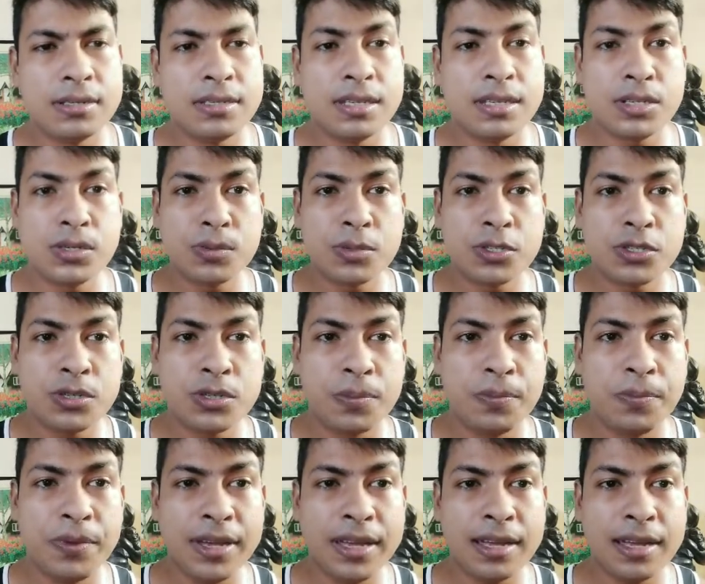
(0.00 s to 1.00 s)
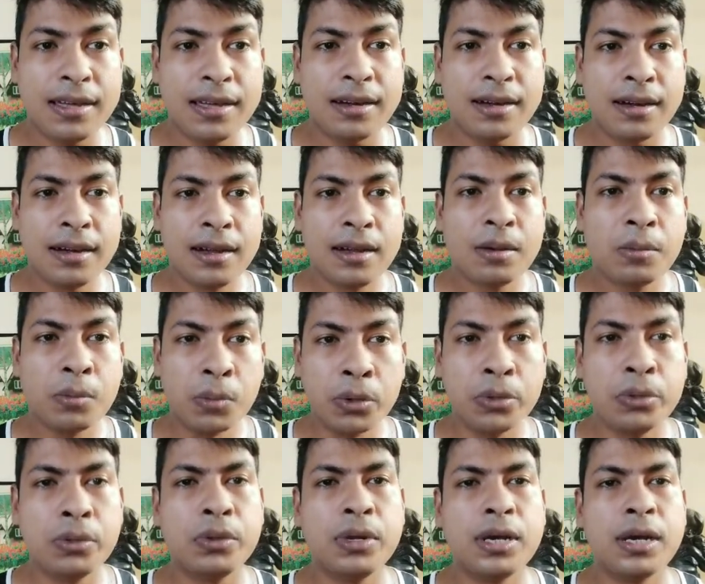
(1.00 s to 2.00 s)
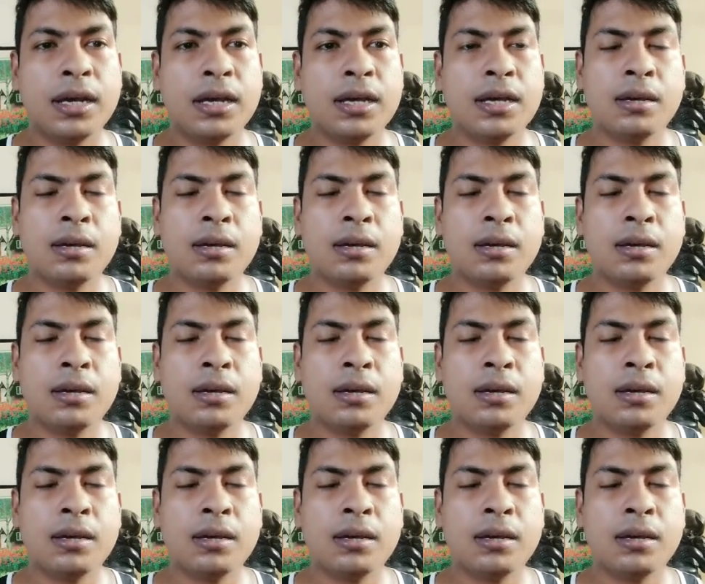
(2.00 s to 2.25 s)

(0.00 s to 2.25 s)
যে সমস্ত বিগেনার বন্ধুরা